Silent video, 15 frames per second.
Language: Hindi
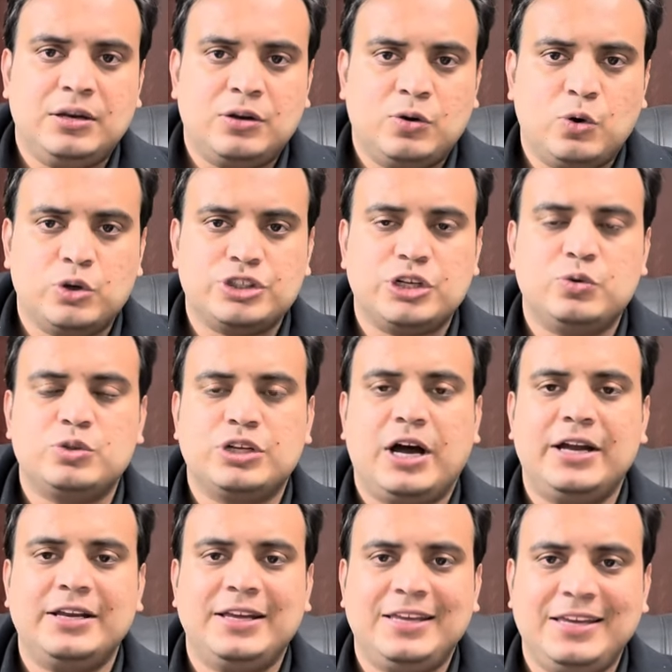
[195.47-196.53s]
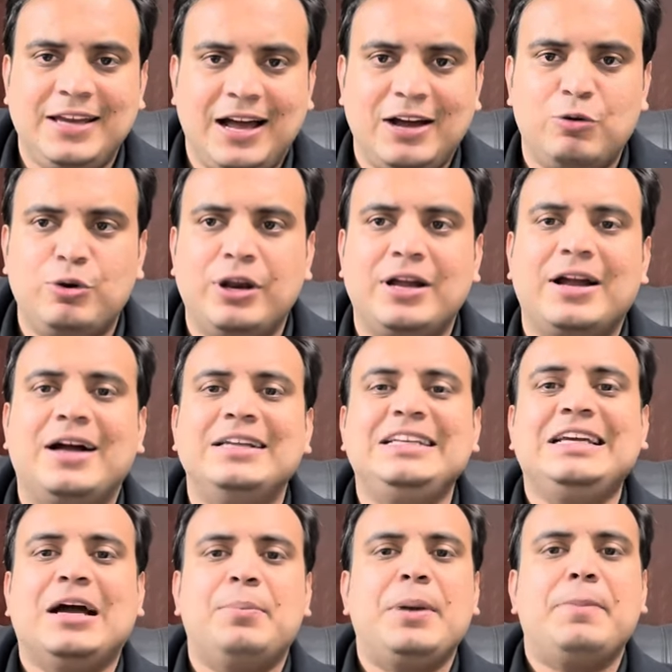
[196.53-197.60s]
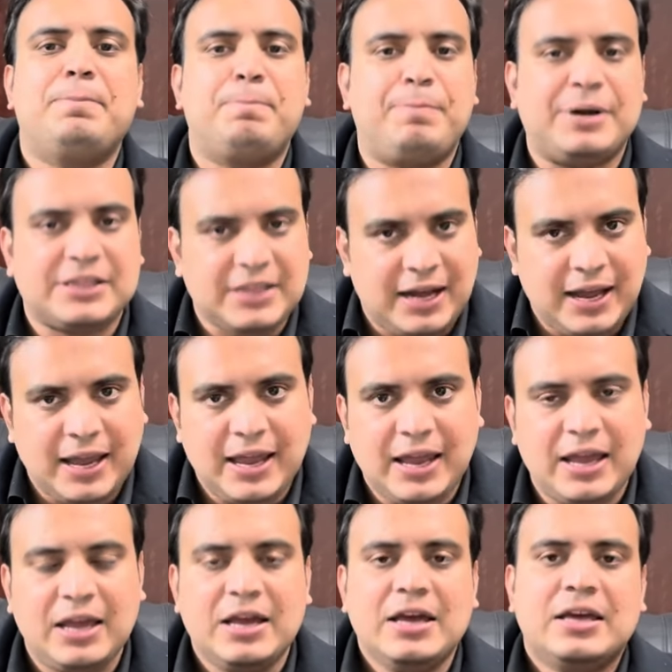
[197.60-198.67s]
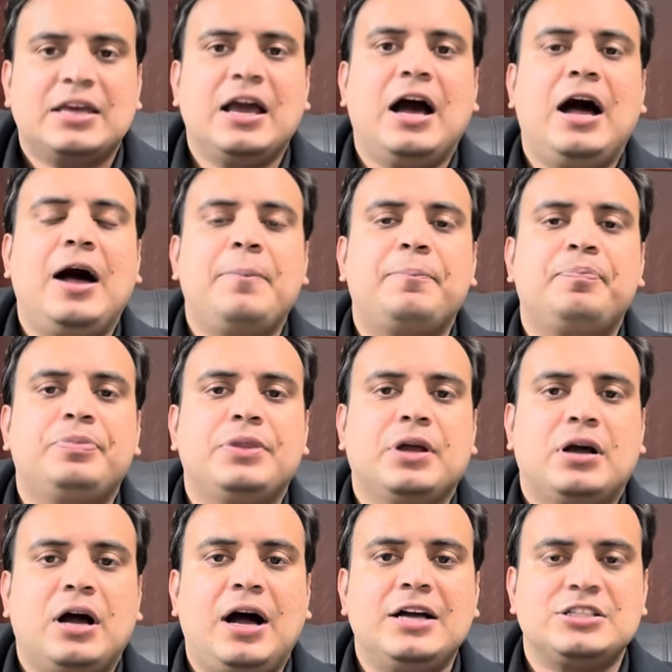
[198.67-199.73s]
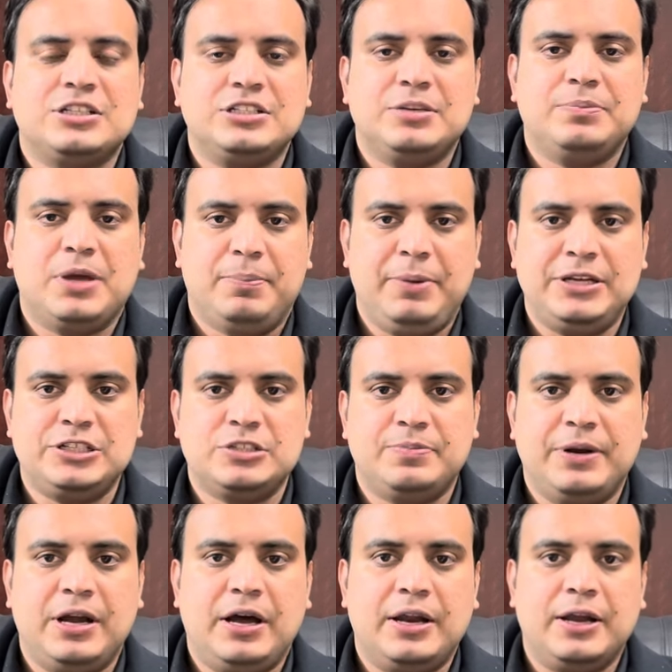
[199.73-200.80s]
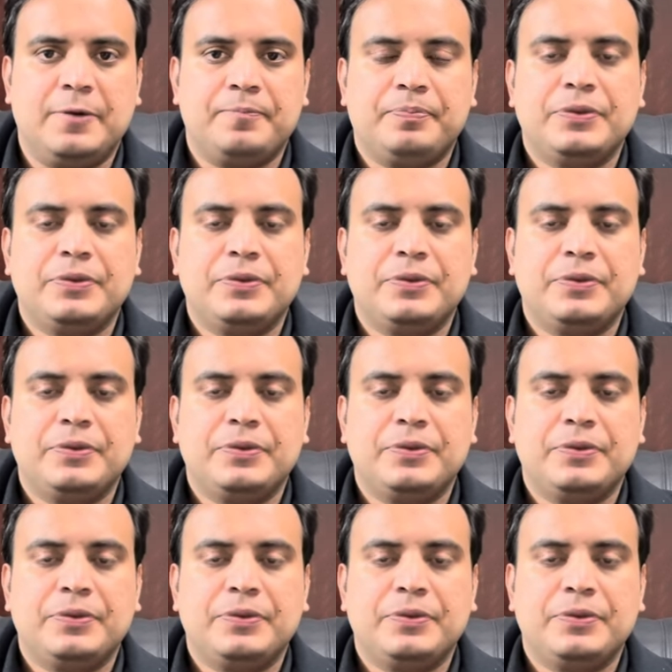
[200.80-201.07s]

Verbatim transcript: गोशे गुजार ये किया उन्होंने कहा जी हमें पता है कि आप खास किस्म के बेंचेस बना रहे हैं